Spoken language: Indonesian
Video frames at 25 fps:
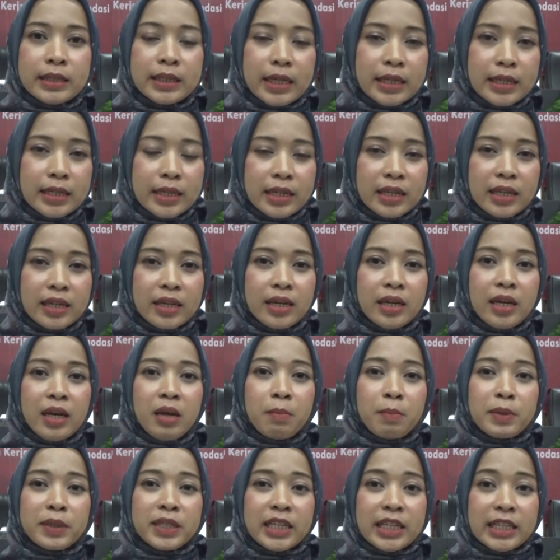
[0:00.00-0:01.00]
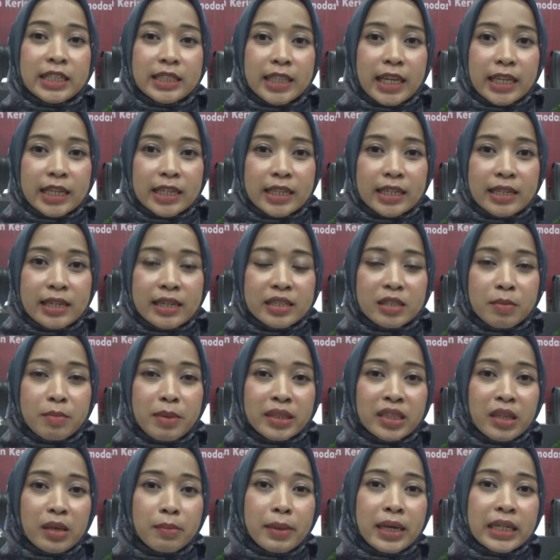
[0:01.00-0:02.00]
Jadi penelitian ini
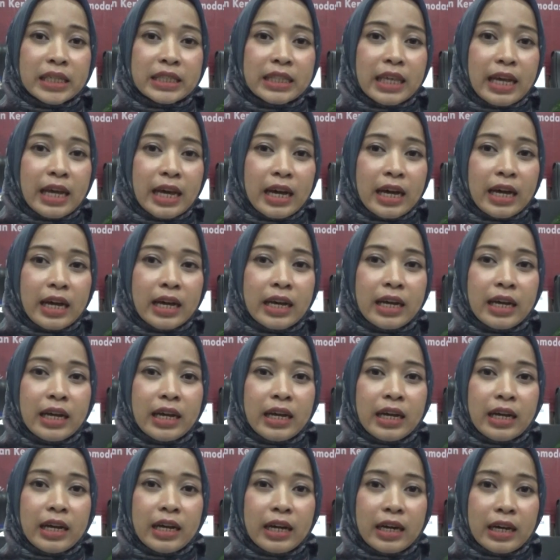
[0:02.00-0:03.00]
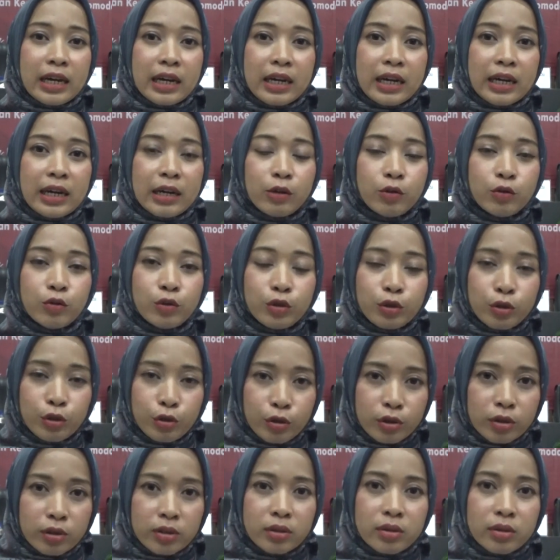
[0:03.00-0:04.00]
semata-mata uh, untuk